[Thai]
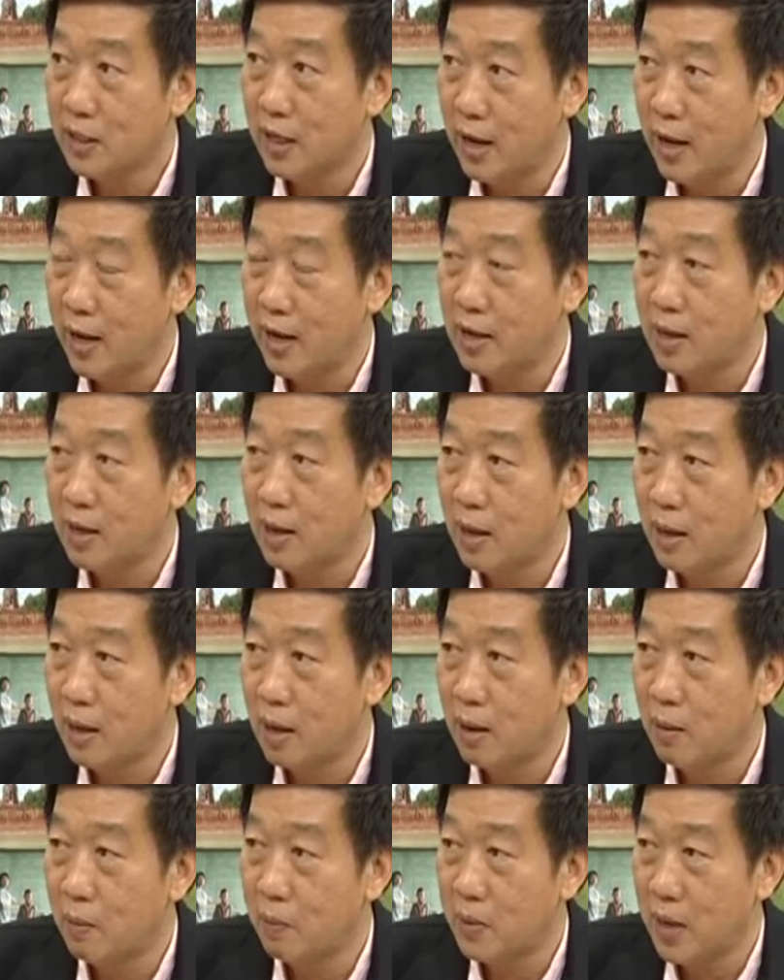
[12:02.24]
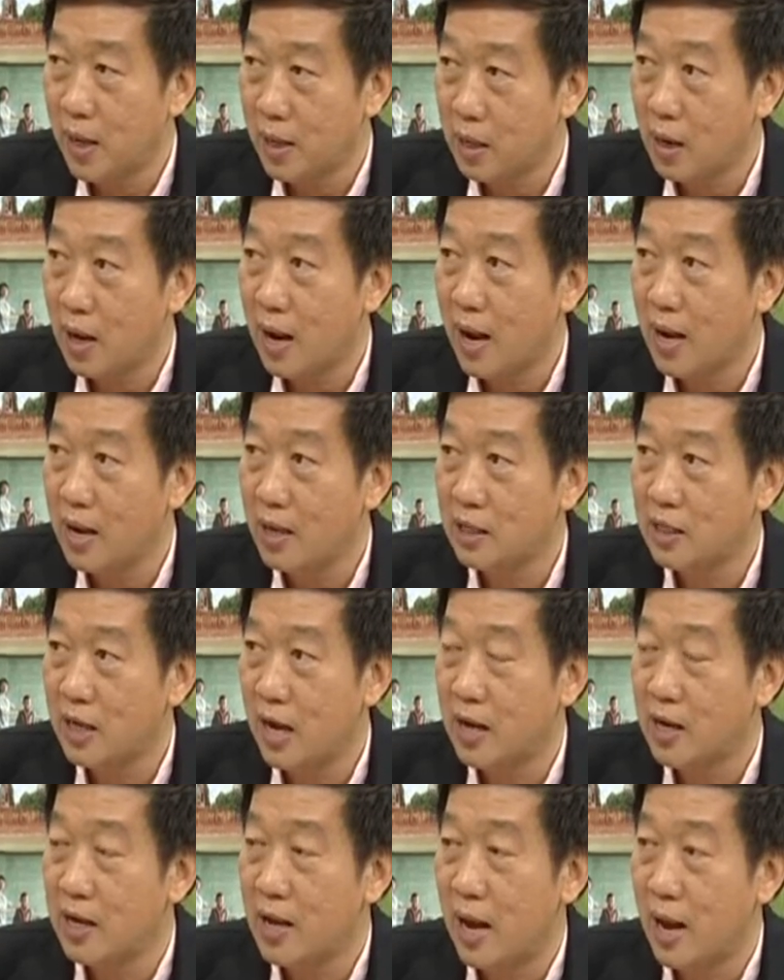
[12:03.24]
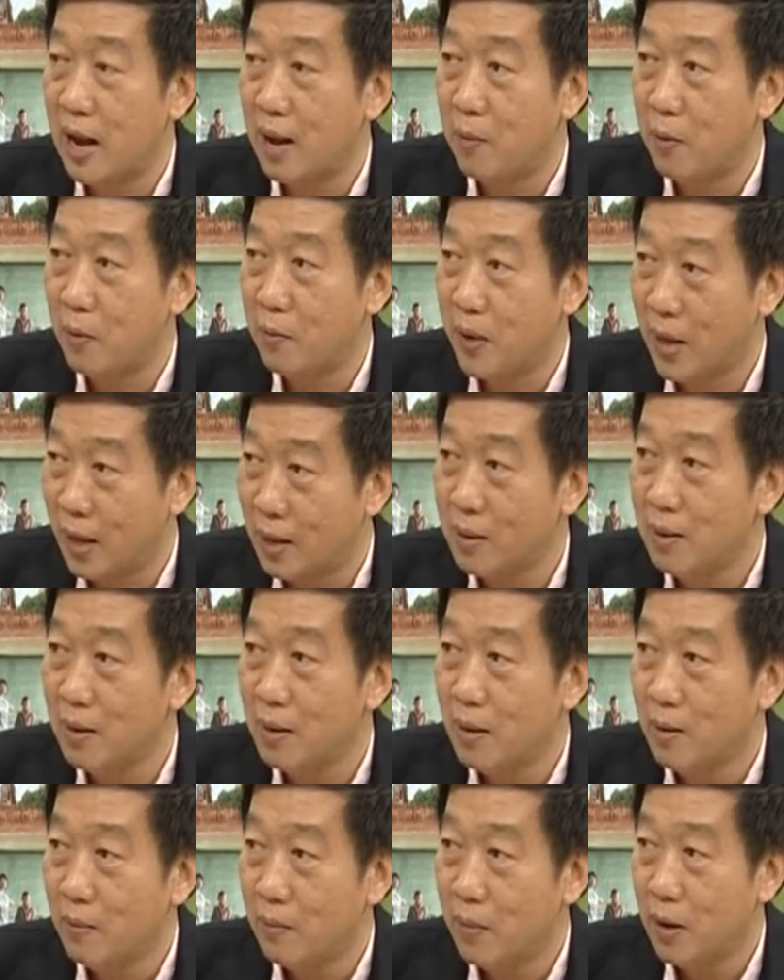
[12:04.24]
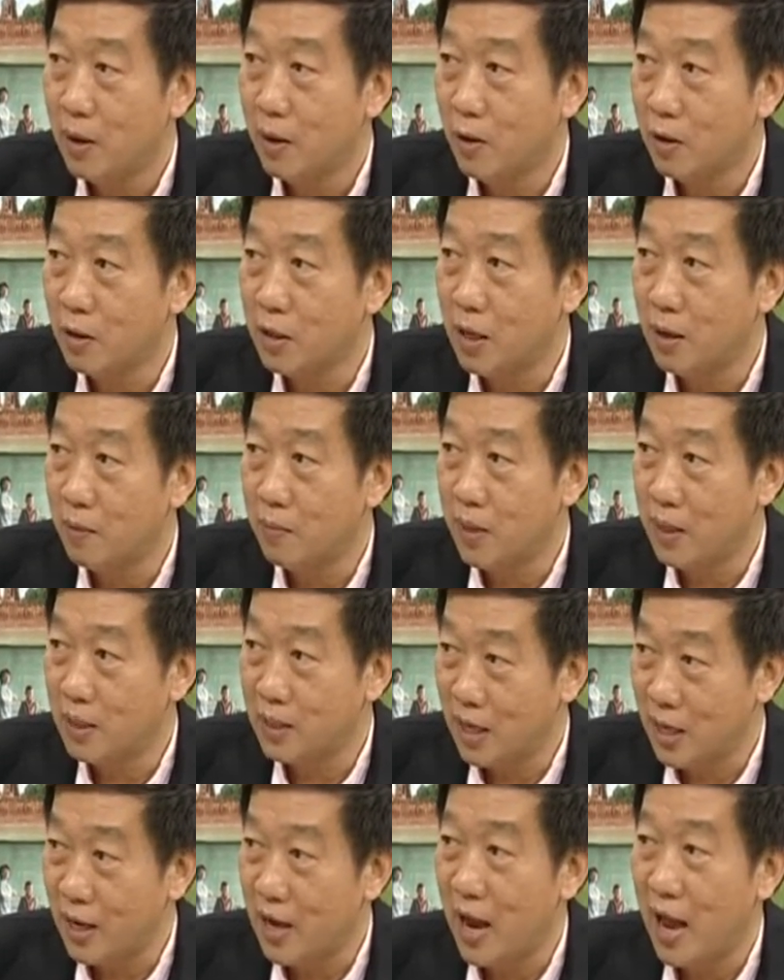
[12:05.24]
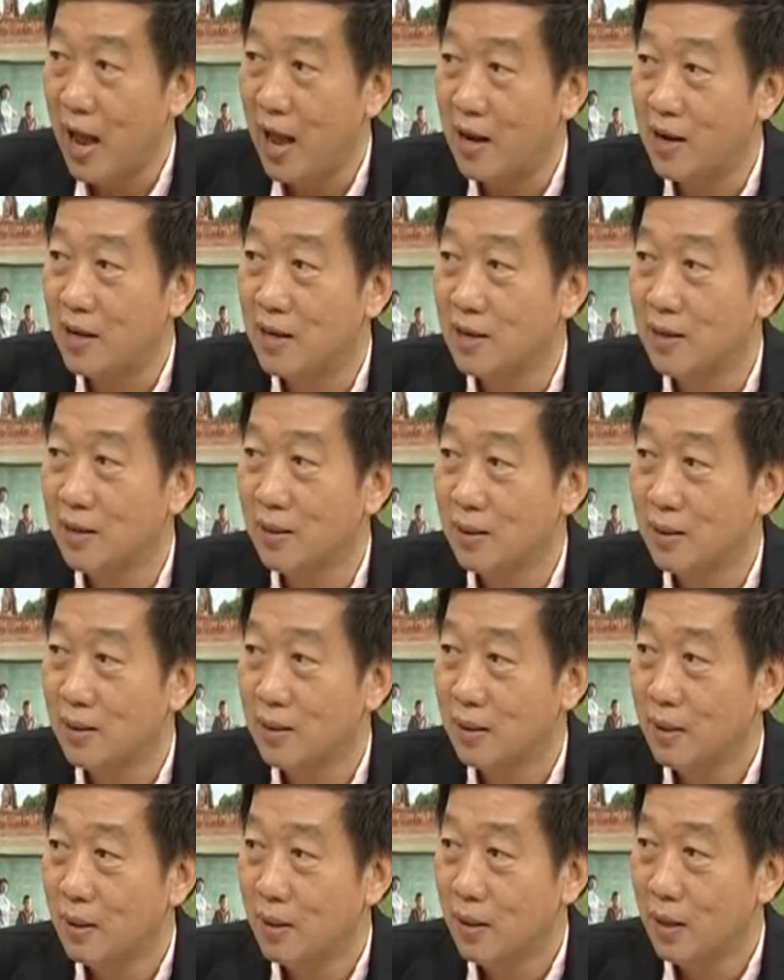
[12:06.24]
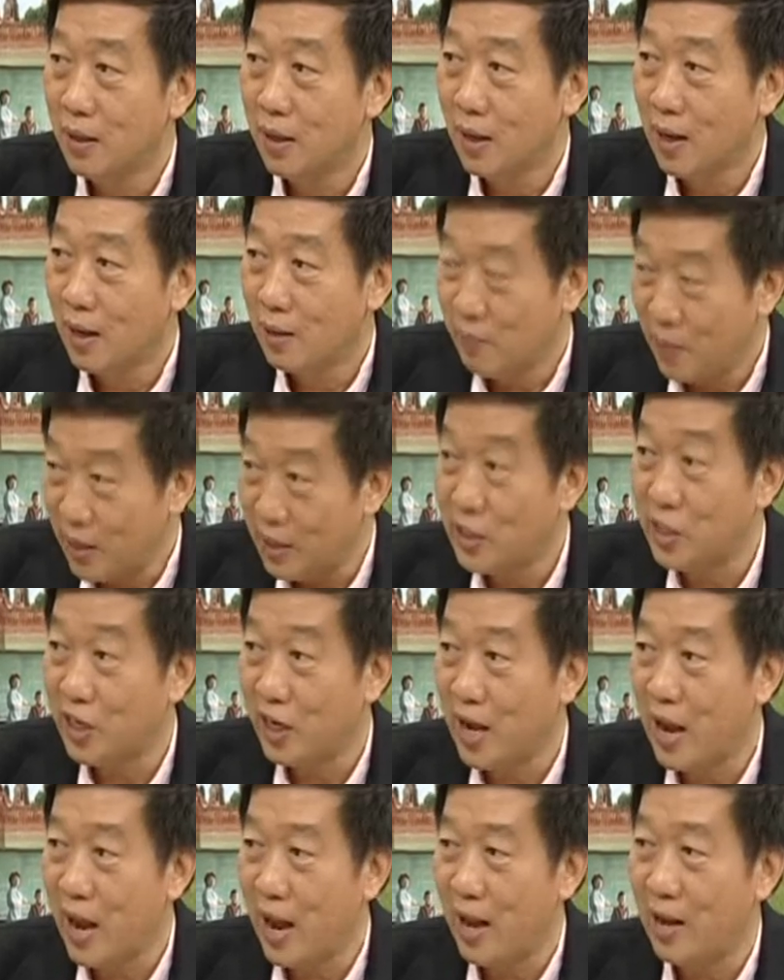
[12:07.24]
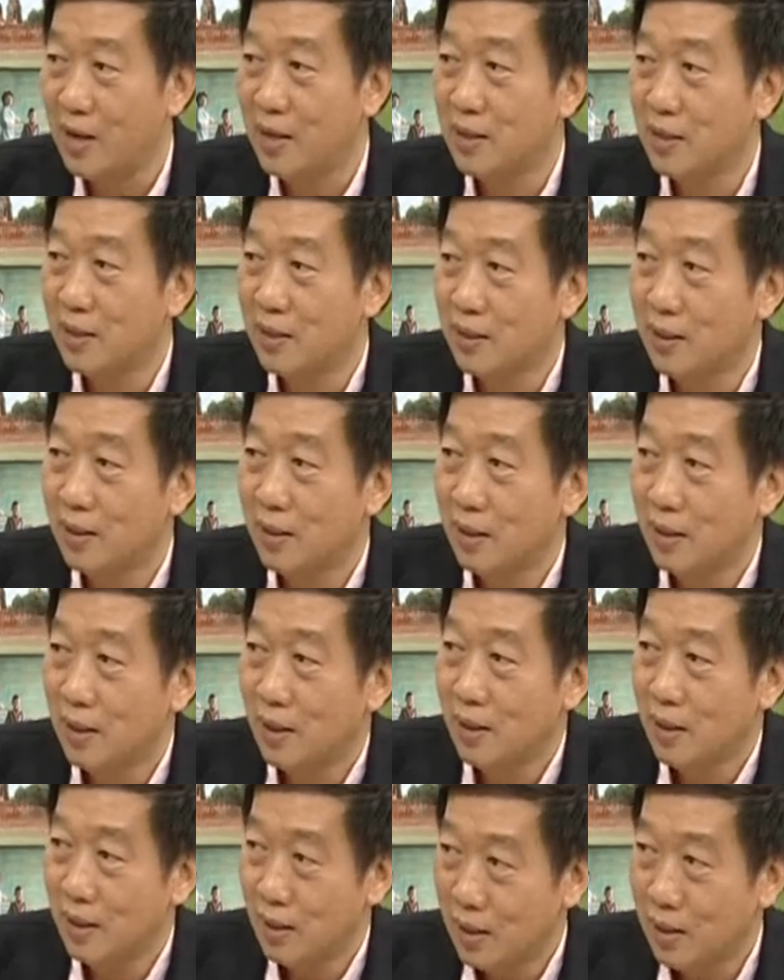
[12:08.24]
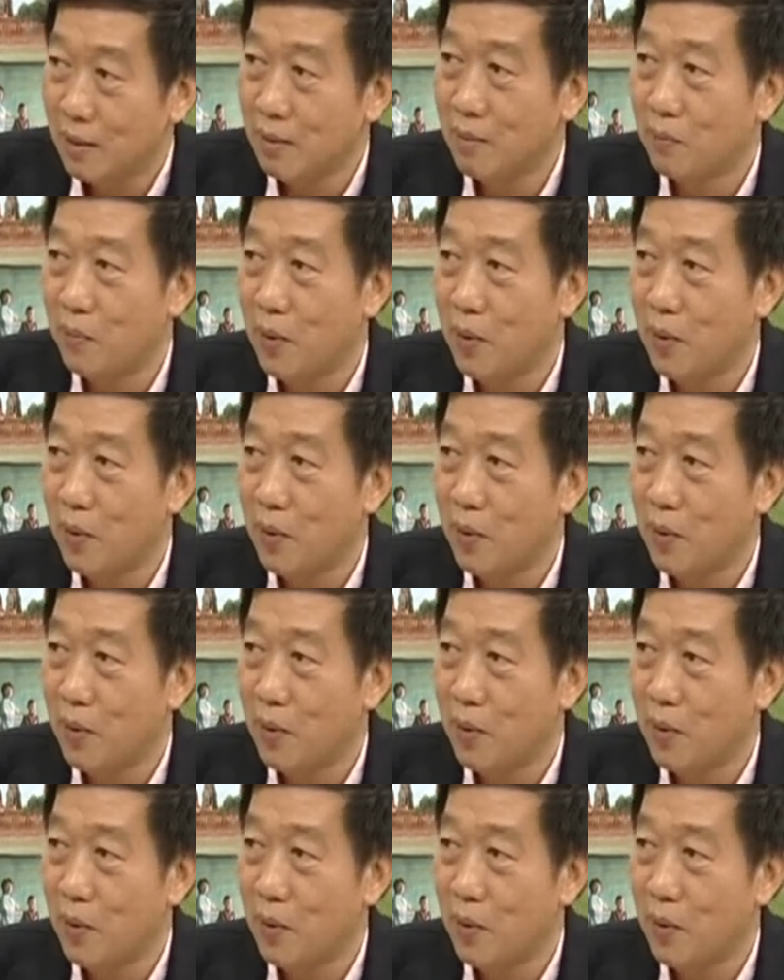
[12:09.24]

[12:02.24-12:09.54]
Excellent แล้วก็ท่านก็ให้ฉายาผมอีกเป็นด็อกเตอร์เมจิกแฮนด์เมจิกเมจิกแฮนด์แฮนด์